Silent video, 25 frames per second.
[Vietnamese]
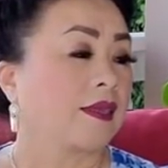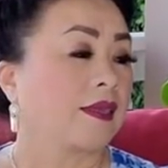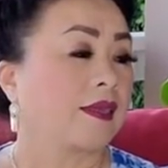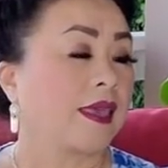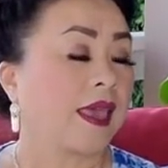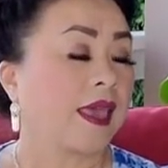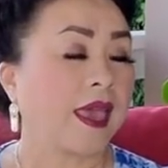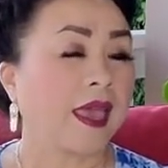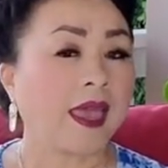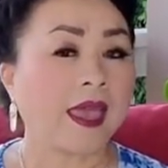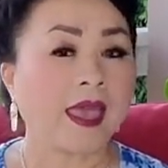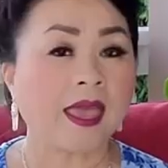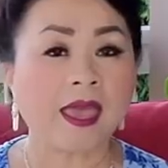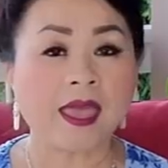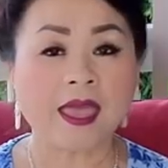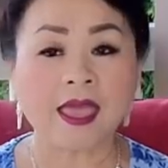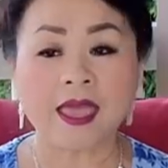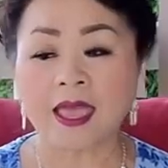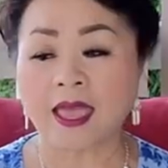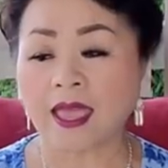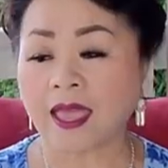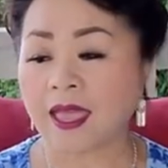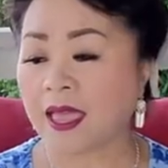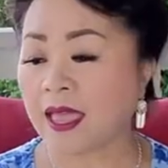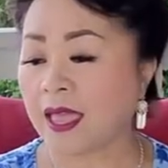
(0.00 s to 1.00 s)

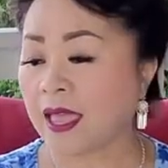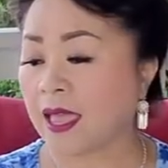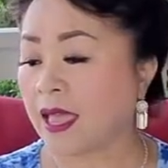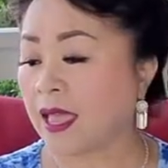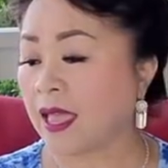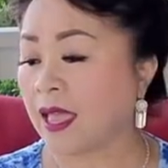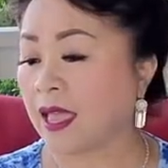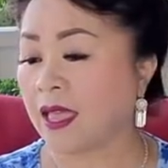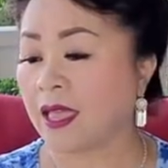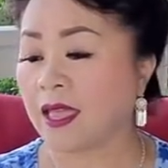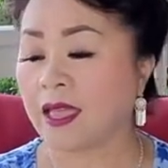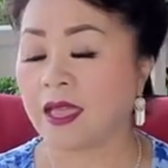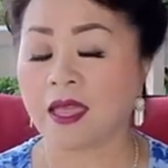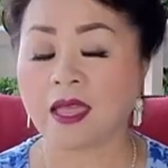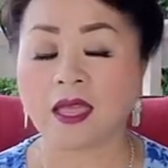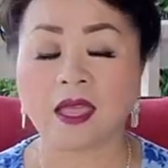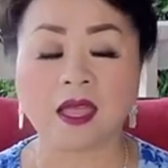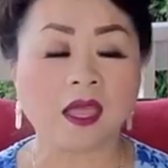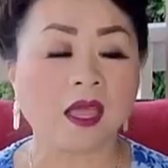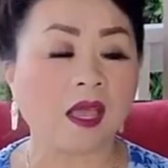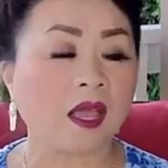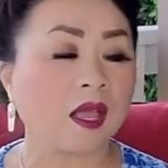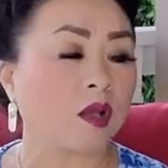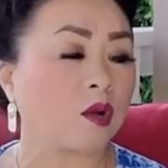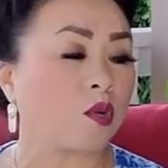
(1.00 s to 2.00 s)

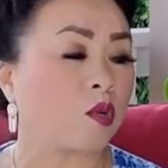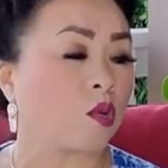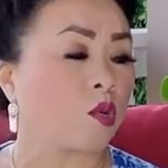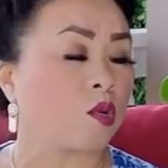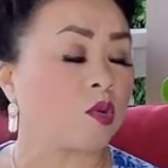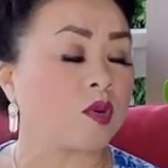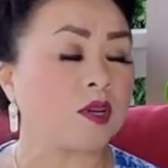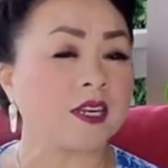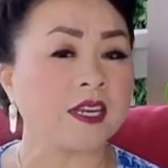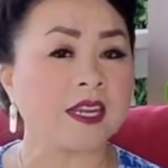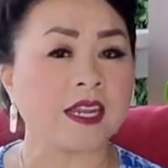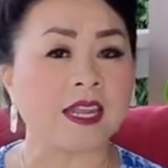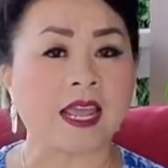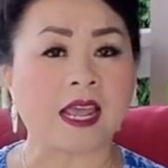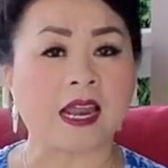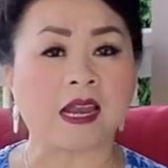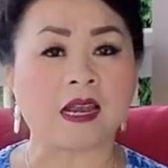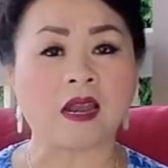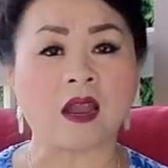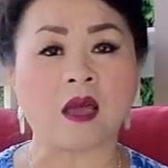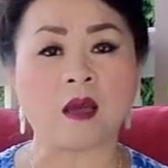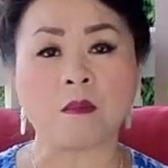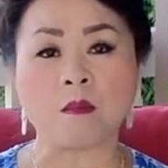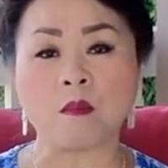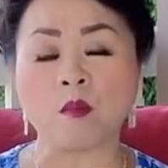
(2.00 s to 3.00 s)
chế cú nìa
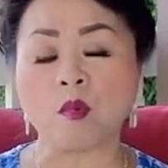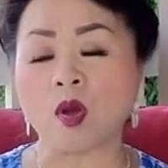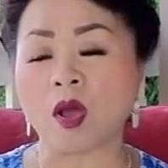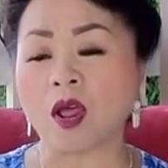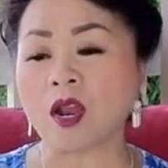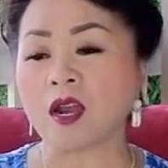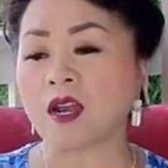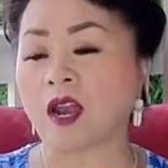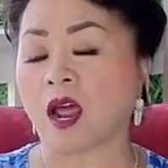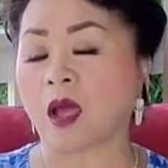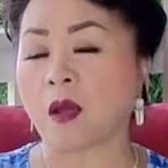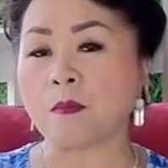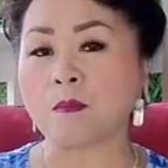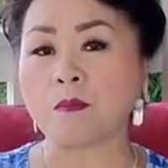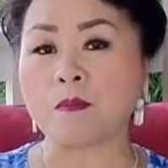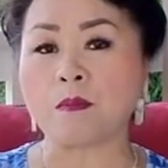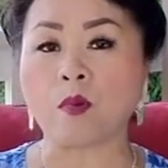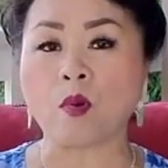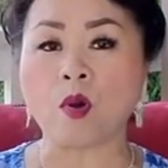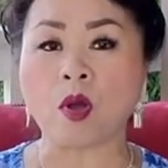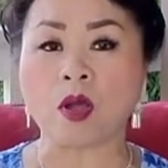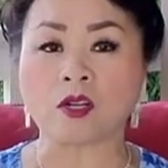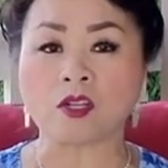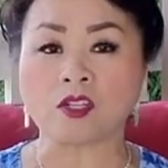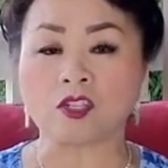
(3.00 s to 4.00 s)
mua lợn
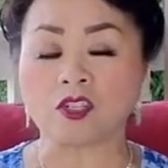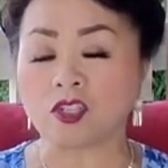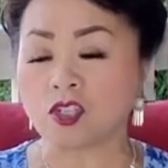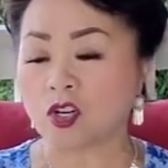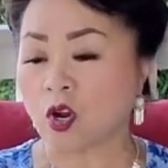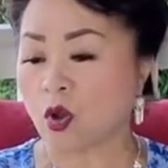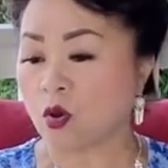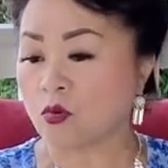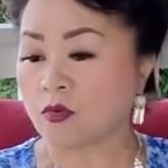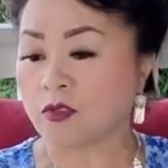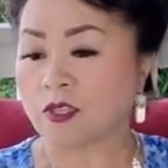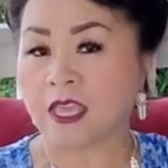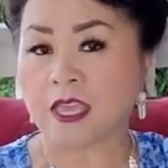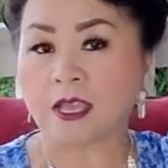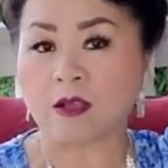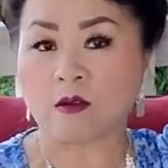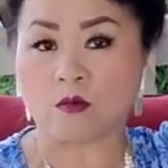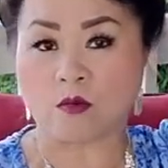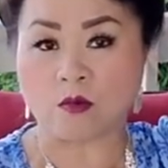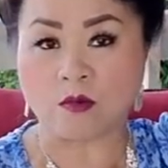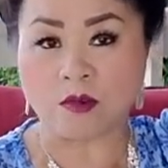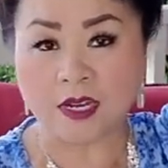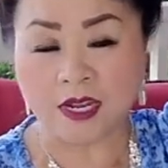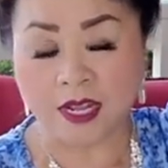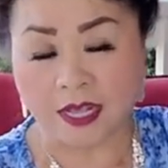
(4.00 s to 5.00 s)
bua trong chế
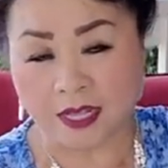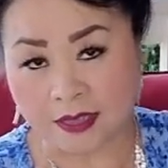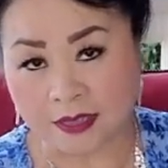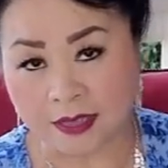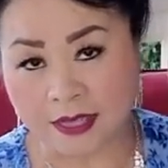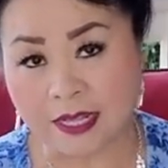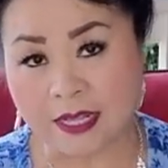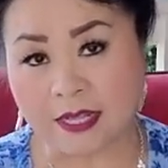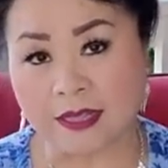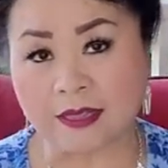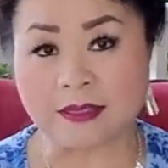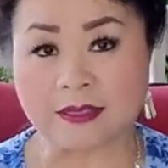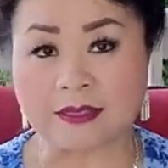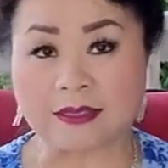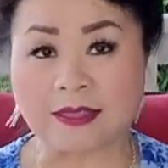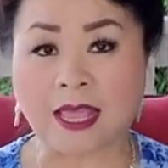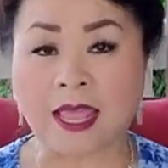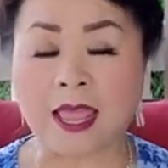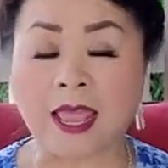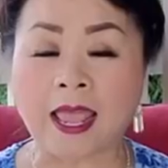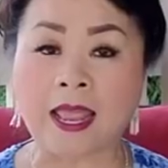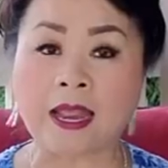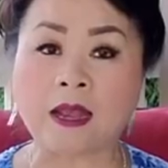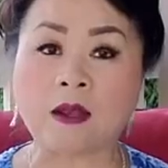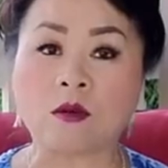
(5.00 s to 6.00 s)
cú nìa tí tí
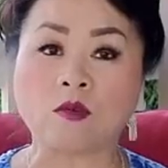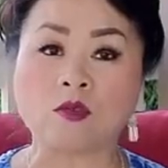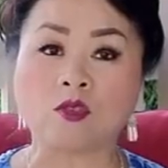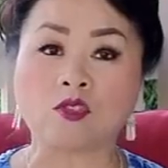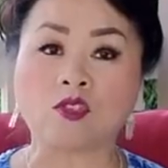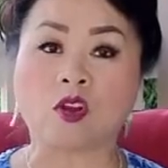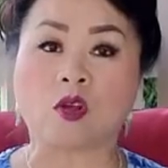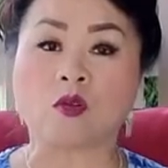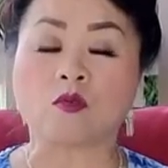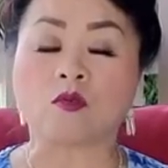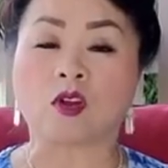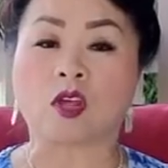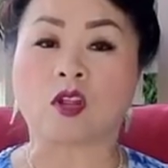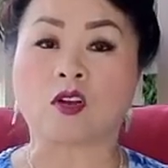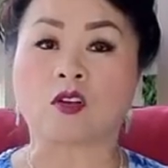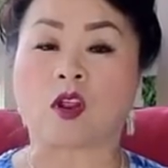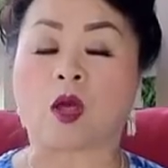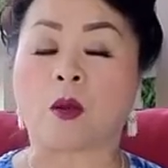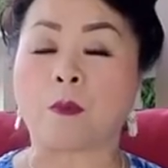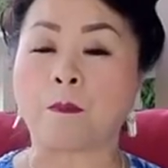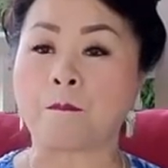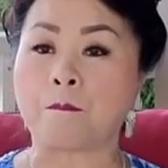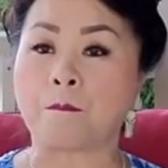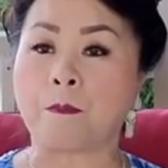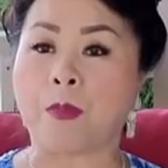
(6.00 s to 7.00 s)
lú trong non
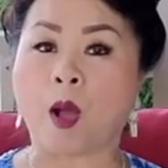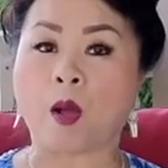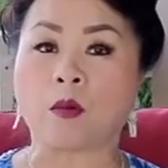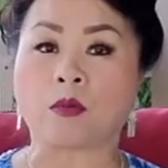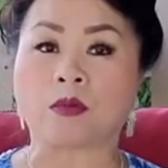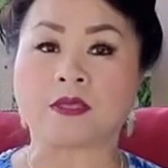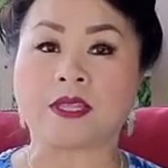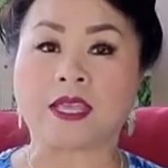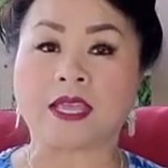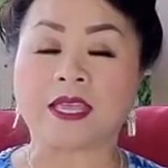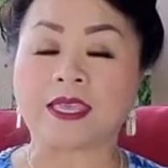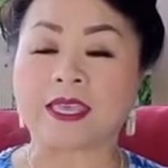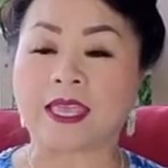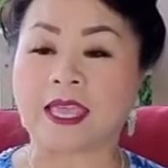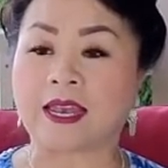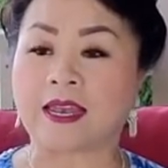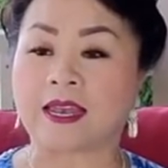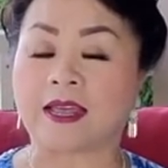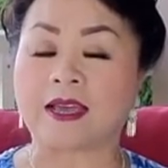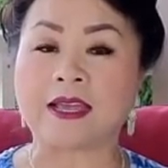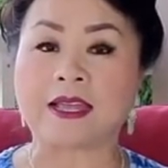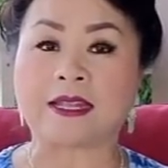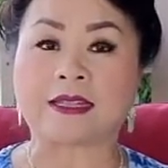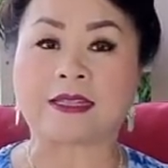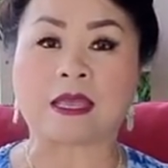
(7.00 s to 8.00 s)
đó bông thế chế
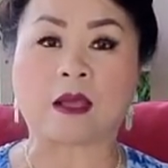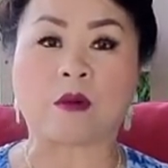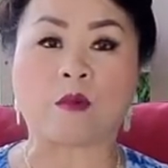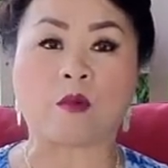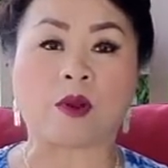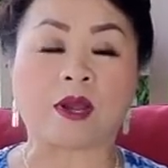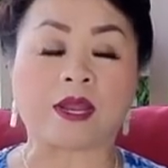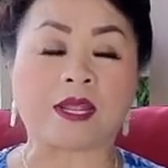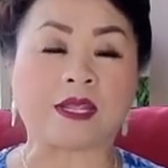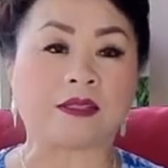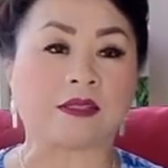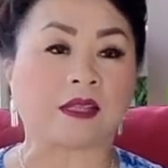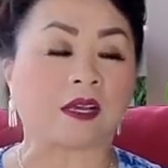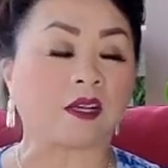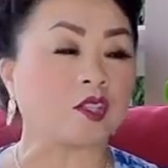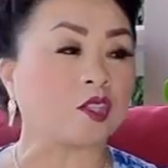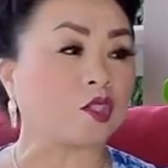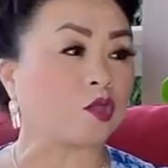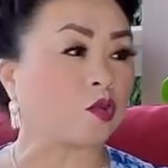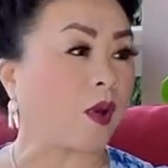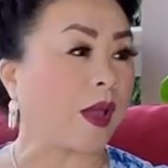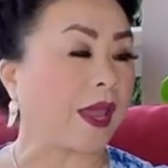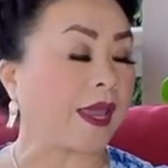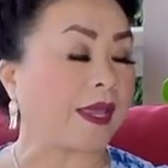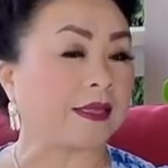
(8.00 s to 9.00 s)
lỡ hai tiệt linh đỡ
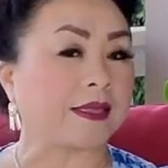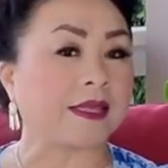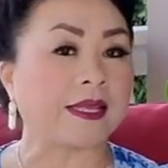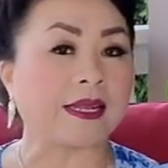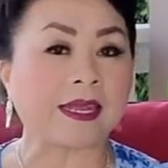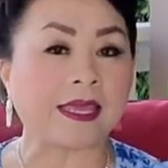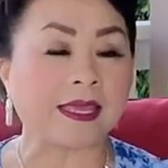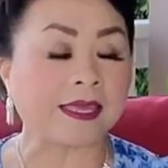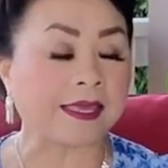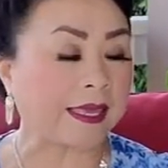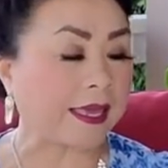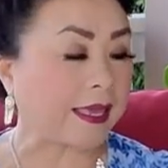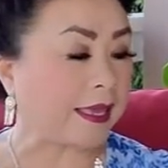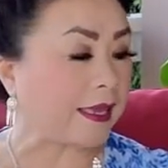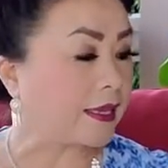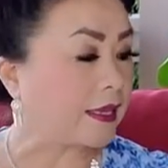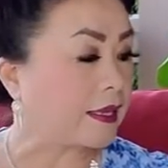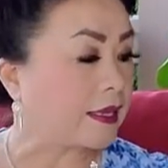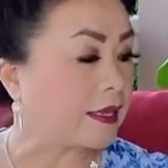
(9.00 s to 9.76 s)
xoay thế này kì